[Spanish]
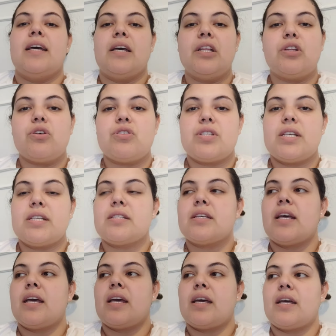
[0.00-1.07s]
Entonces
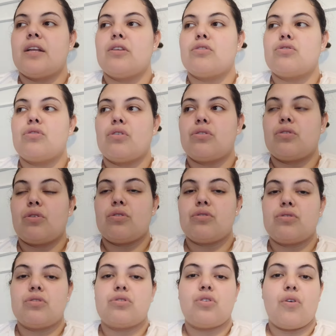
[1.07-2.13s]
eh,
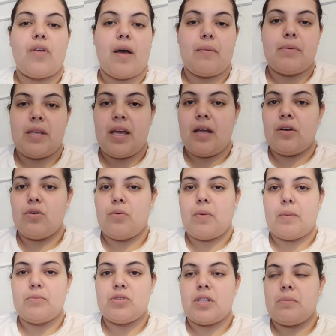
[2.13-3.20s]
nosotros todavía no
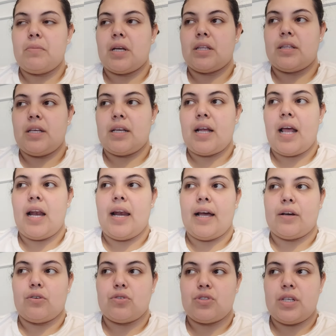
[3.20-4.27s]
vamos a invertir en
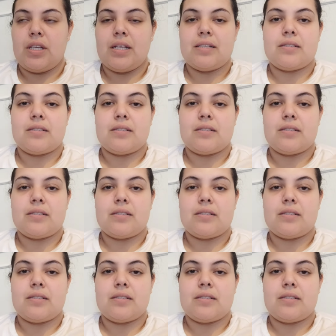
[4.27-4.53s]
la cocina,